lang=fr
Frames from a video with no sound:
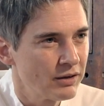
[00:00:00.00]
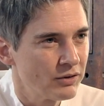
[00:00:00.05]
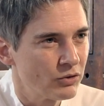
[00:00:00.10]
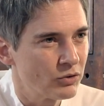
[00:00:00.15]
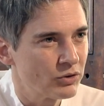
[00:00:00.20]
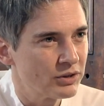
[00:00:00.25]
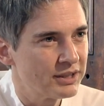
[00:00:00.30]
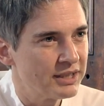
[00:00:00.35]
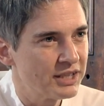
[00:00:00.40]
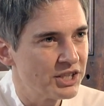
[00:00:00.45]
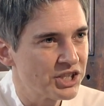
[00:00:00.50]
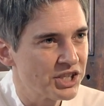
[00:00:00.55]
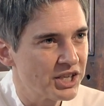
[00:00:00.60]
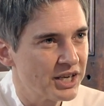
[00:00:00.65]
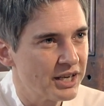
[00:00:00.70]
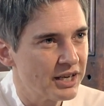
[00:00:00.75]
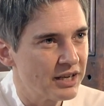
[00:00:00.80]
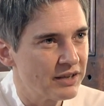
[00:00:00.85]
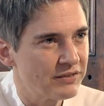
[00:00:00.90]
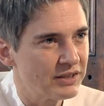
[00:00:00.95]
Donc
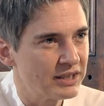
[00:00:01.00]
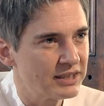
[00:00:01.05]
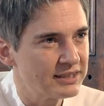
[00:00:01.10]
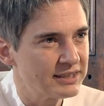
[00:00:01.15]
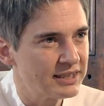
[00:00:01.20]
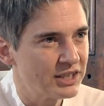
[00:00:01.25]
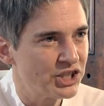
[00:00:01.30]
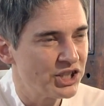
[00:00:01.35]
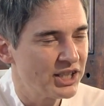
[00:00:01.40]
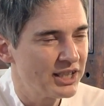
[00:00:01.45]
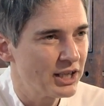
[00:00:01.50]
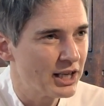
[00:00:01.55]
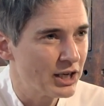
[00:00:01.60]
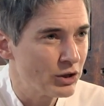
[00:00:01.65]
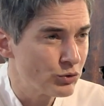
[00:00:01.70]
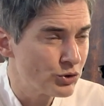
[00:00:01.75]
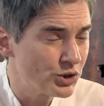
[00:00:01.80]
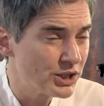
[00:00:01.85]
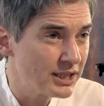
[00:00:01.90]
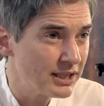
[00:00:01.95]
déjà, avec cette
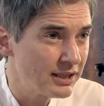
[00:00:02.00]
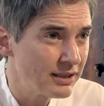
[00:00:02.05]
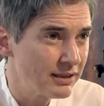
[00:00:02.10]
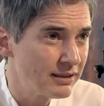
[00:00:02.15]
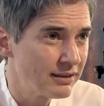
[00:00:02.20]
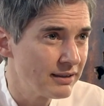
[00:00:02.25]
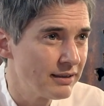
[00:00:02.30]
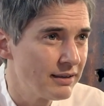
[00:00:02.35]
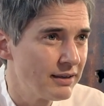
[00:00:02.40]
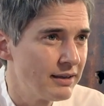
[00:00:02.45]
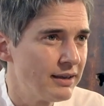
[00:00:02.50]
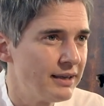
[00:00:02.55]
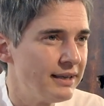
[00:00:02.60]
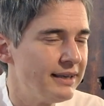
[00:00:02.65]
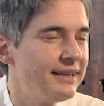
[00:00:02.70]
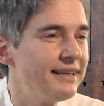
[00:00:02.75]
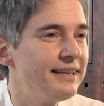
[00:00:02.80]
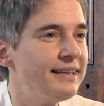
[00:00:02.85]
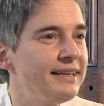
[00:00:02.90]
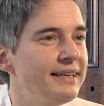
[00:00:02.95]
généalogie,
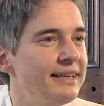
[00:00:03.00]
il